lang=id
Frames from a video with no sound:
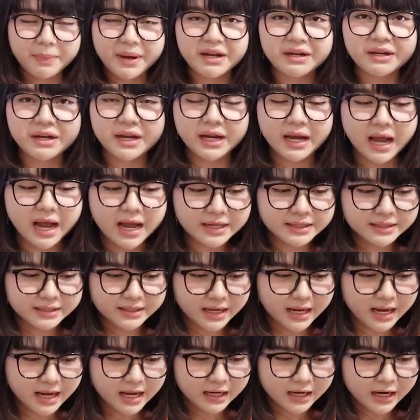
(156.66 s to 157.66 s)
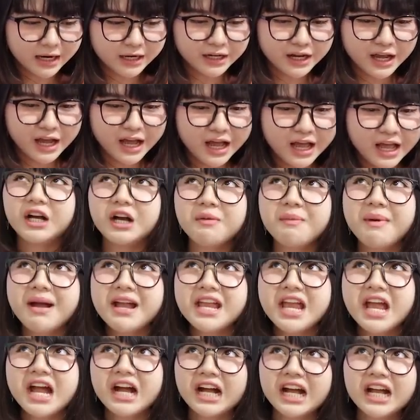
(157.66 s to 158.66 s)
pendek aja karena
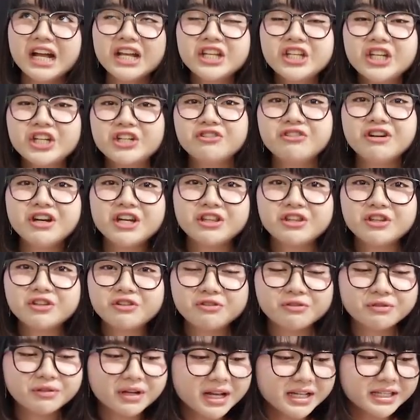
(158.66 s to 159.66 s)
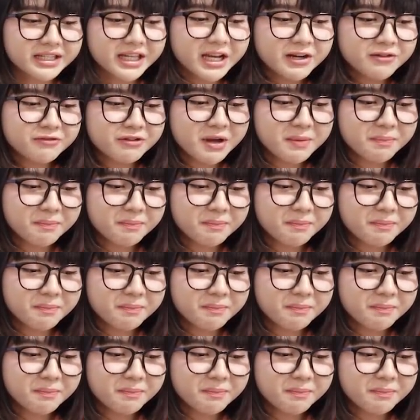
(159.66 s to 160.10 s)
kebanyakan cowok itu suka cewek